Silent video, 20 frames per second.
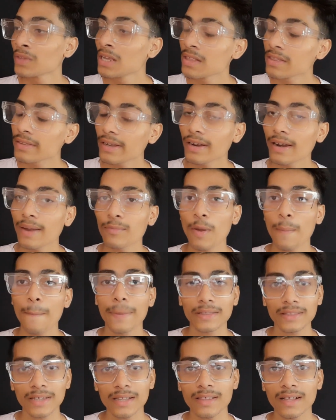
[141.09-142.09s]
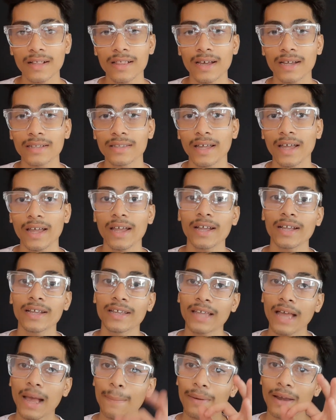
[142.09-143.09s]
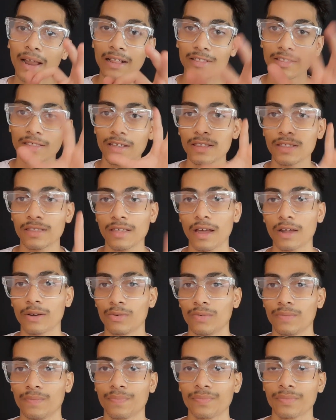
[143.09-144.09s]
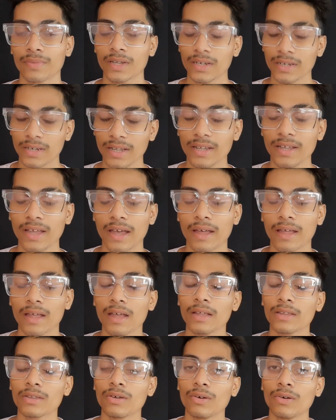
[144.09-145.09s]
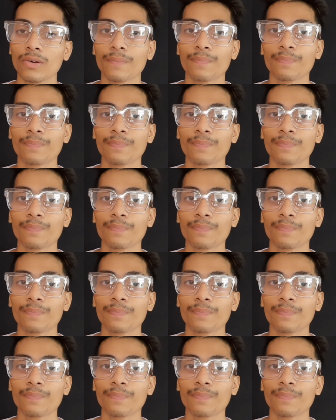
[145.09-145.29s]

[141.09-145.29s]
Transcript: इंस्टाग्राम को पता चल जाता है कि आप लालची इंसान हो ठीक है तो